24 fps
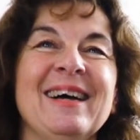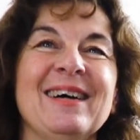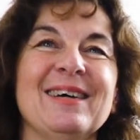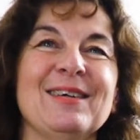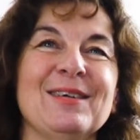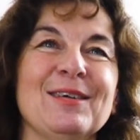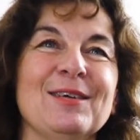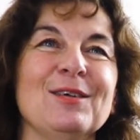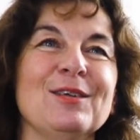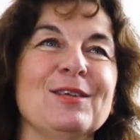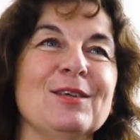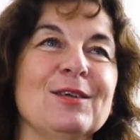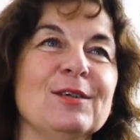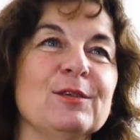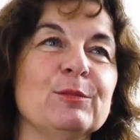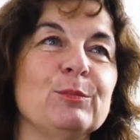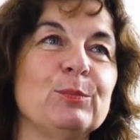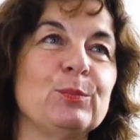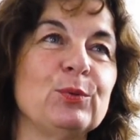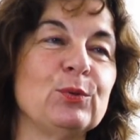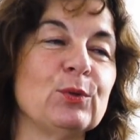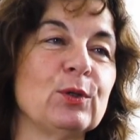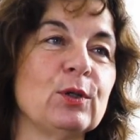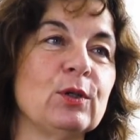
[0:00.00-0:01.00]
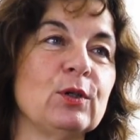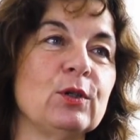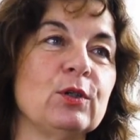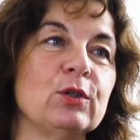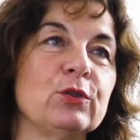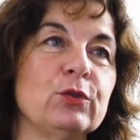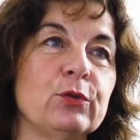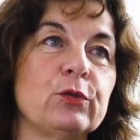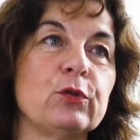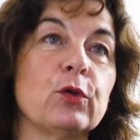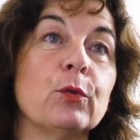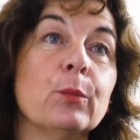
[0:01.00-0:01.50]
euh, pour euh,
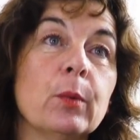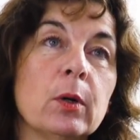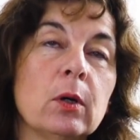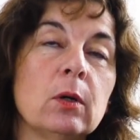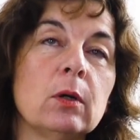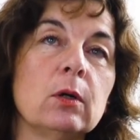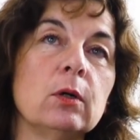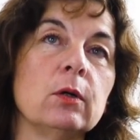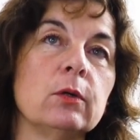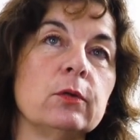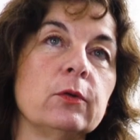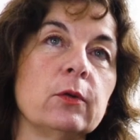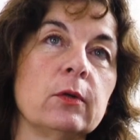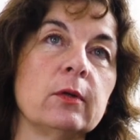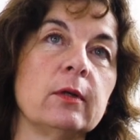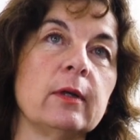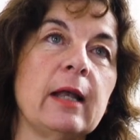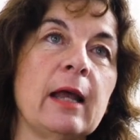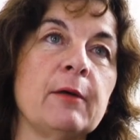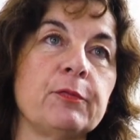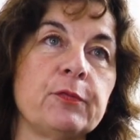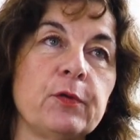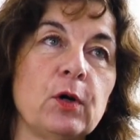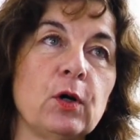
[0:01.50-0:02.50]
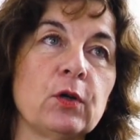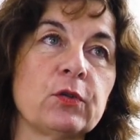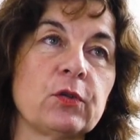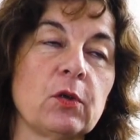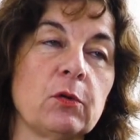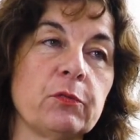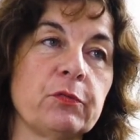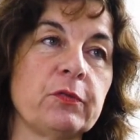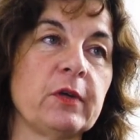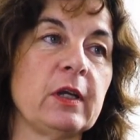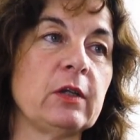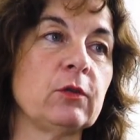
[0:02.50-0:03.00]
justement la force
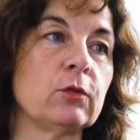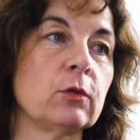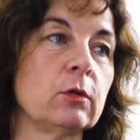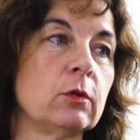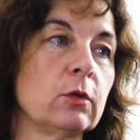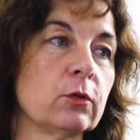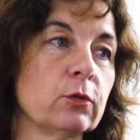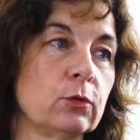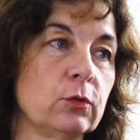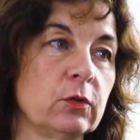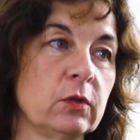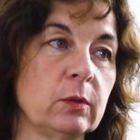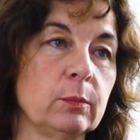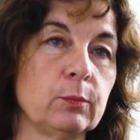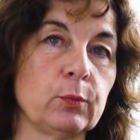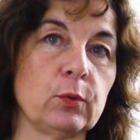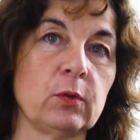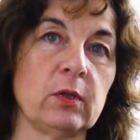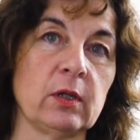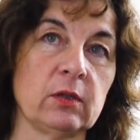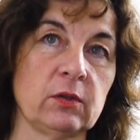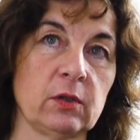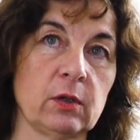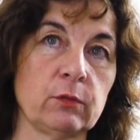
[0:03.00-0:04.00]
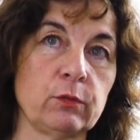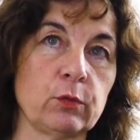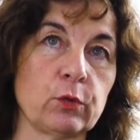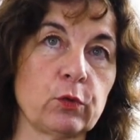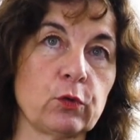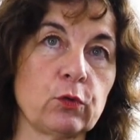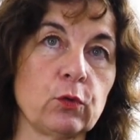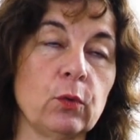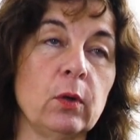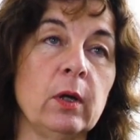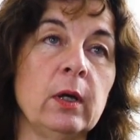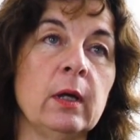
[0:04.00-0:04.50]
en fait dans ce type
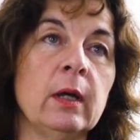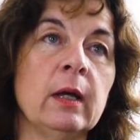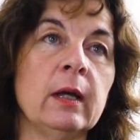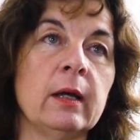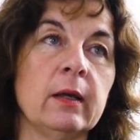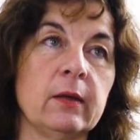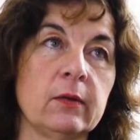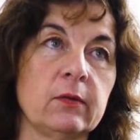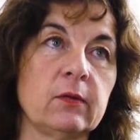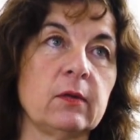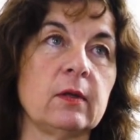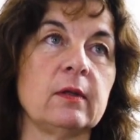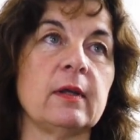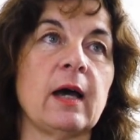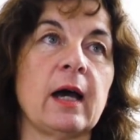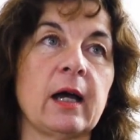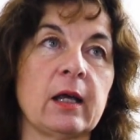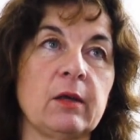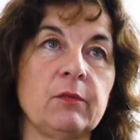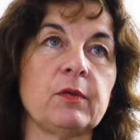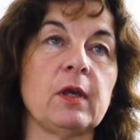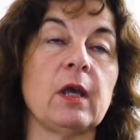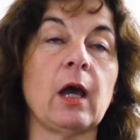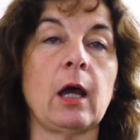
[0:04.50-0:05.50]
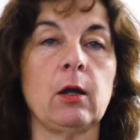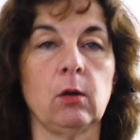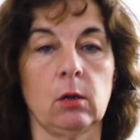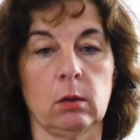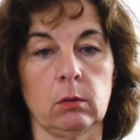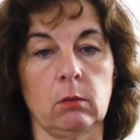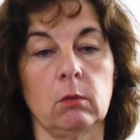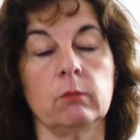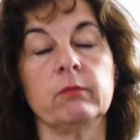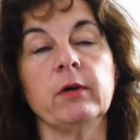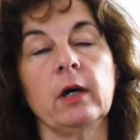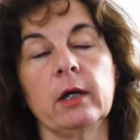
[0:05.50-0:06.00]
d'intervention, c'est d'arriver.
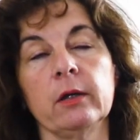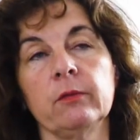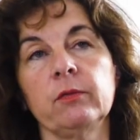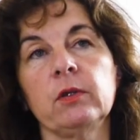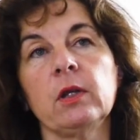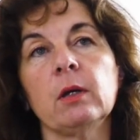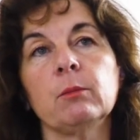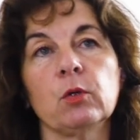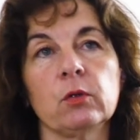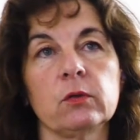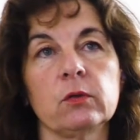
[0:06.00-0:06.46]
Alors, on va évidemment